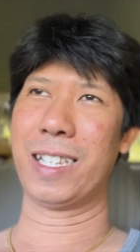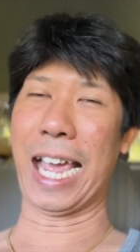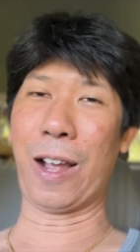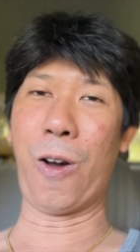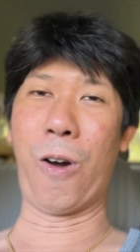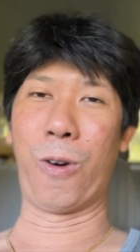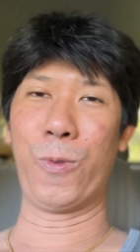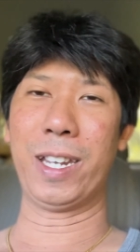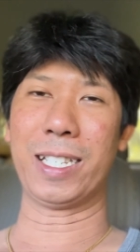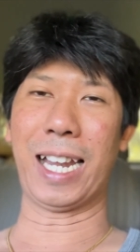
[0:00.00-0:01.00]
ขายของ
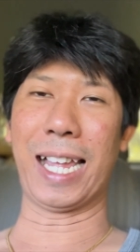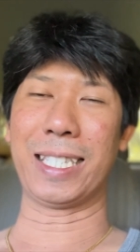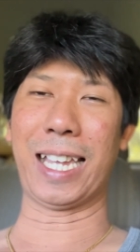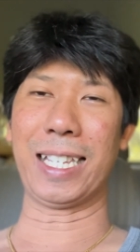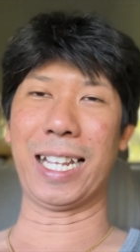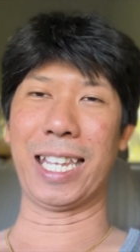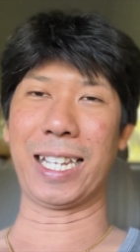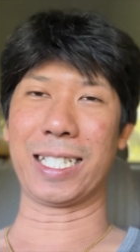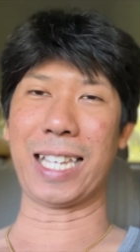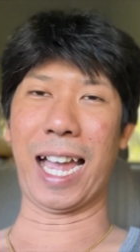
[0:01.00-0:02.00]
วิ่งตลาดนัดอะไร
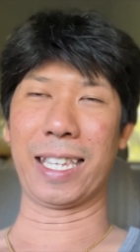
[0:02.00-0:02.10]
ต่า